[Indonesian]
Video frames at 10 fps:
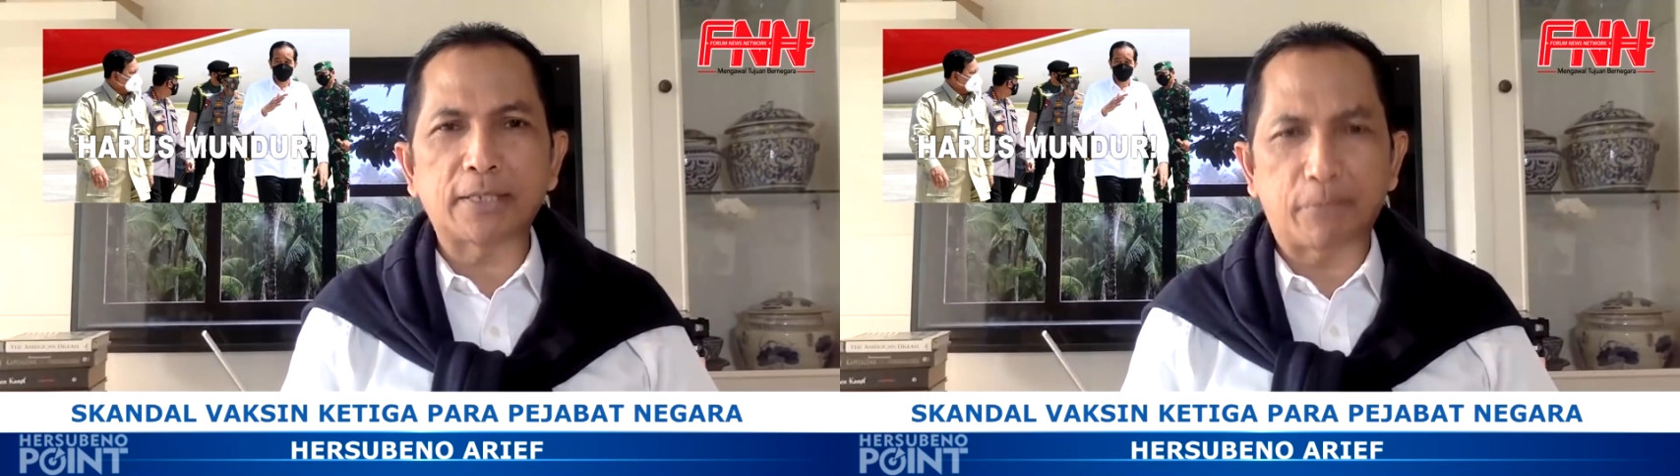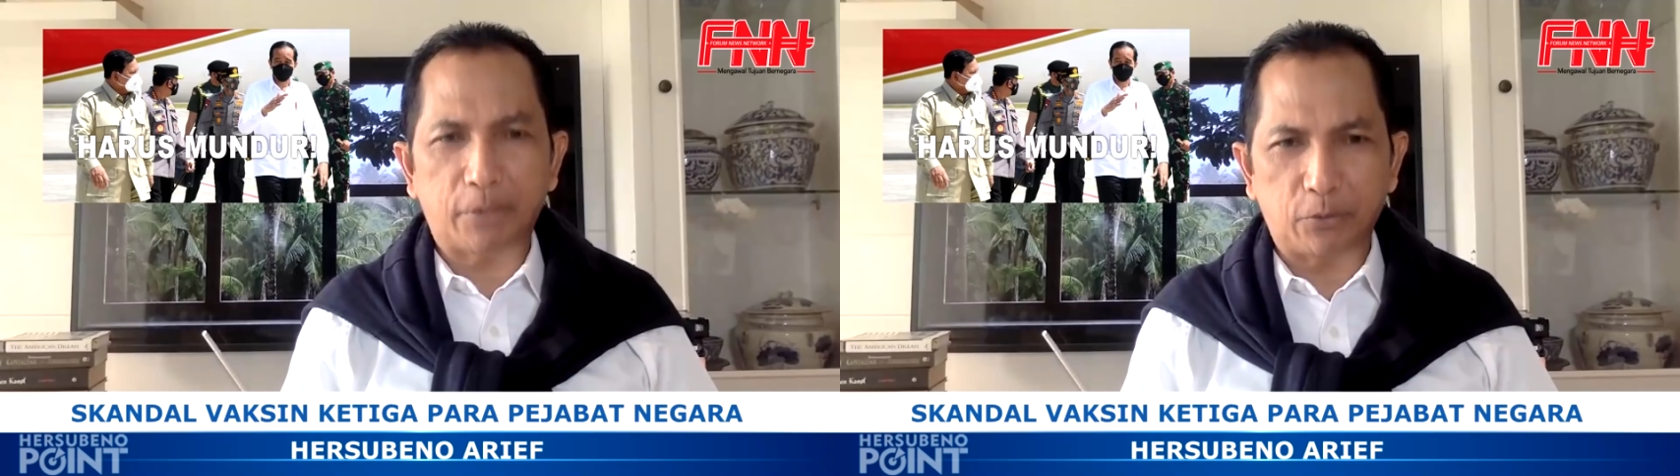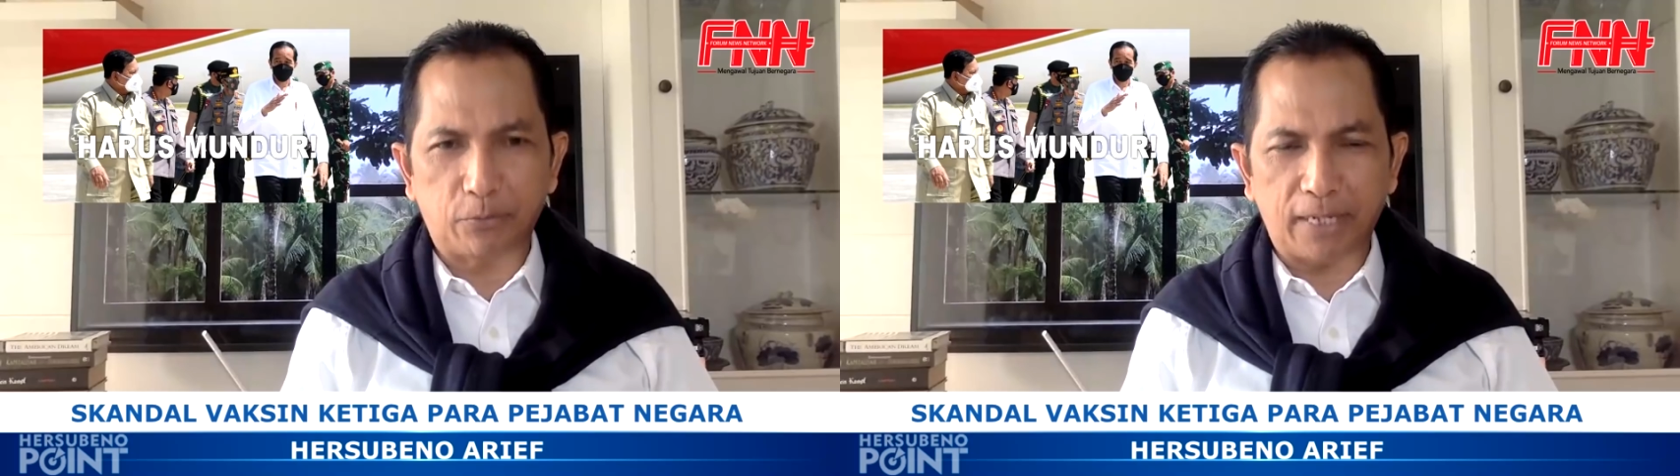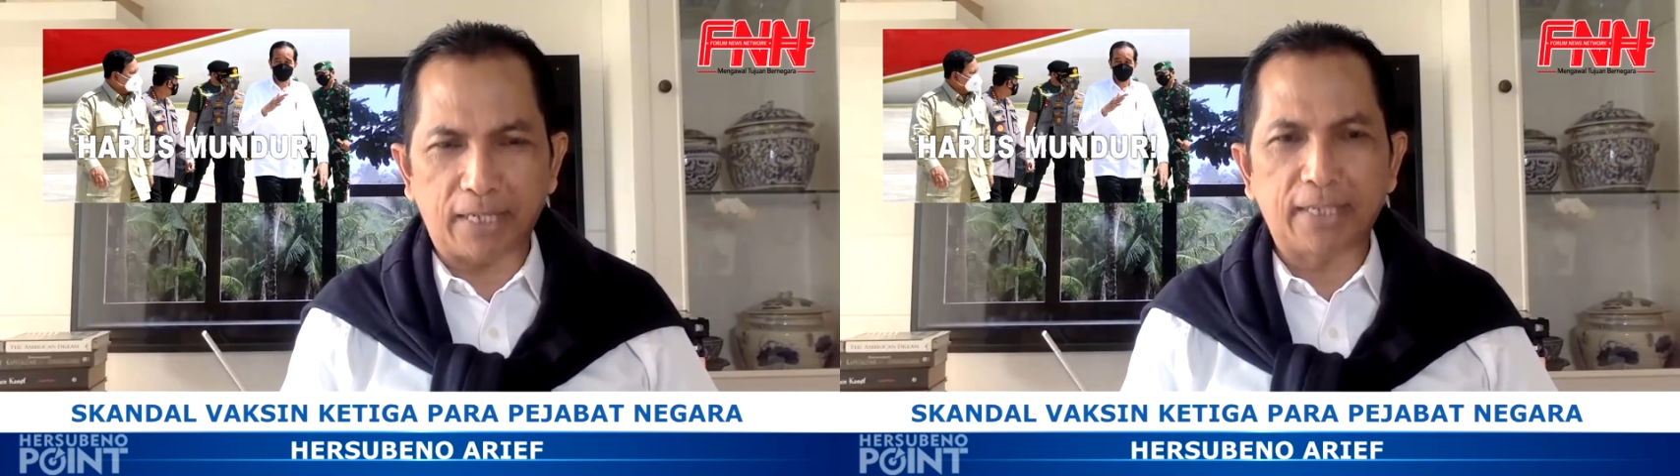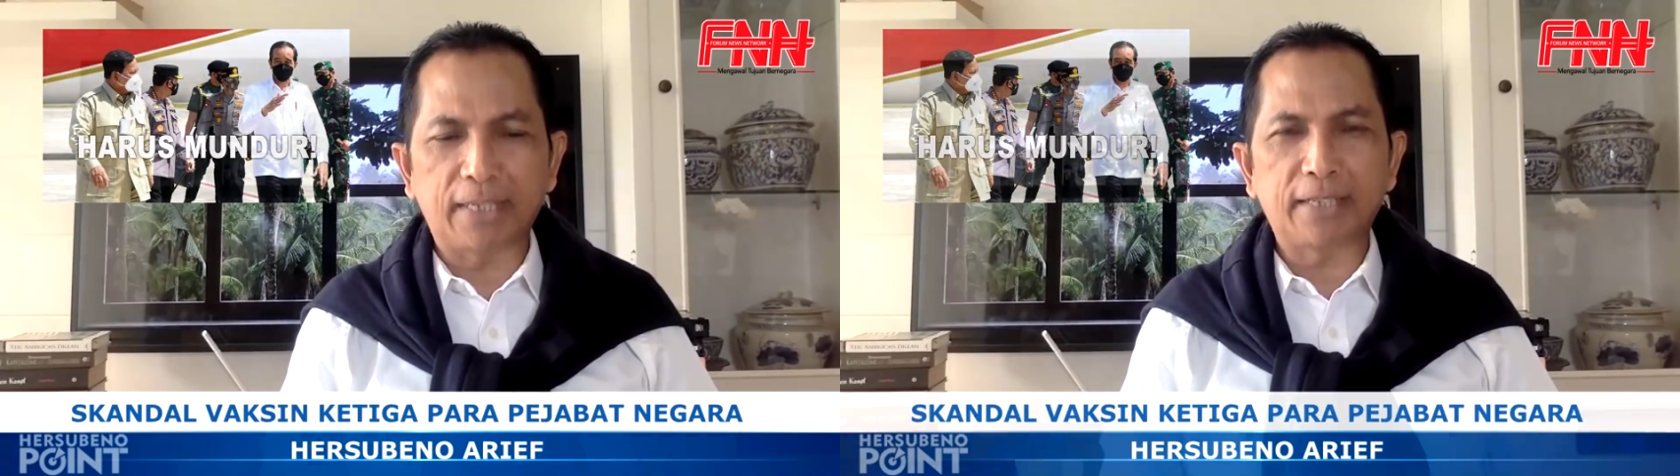Sampai jumpa
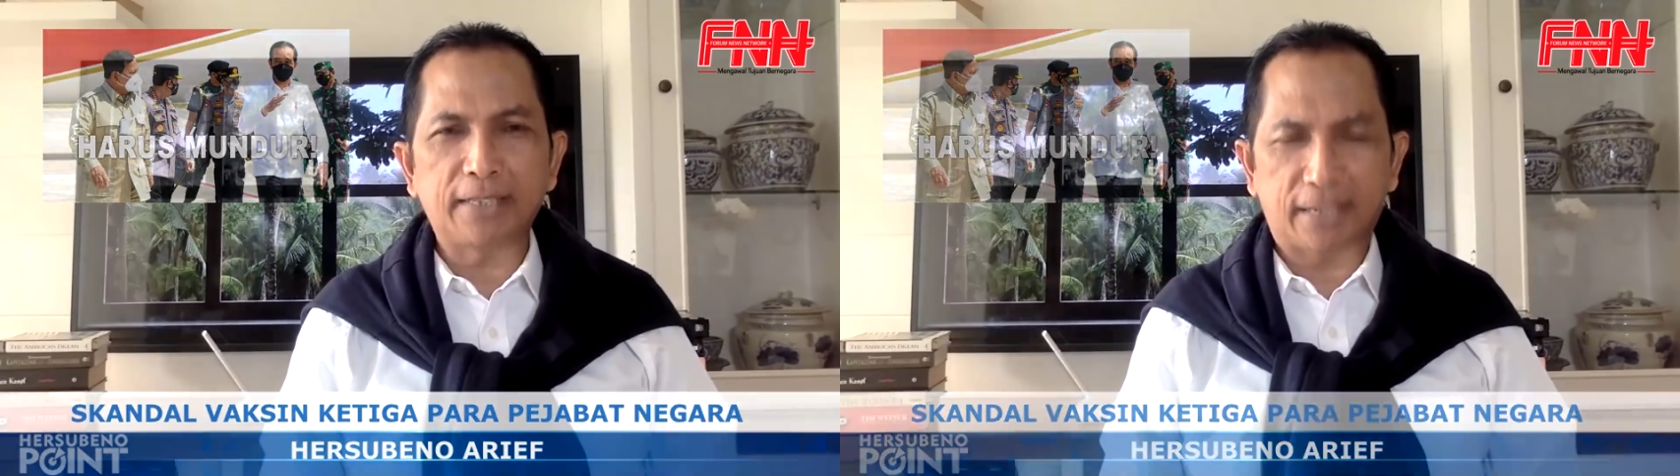lagi.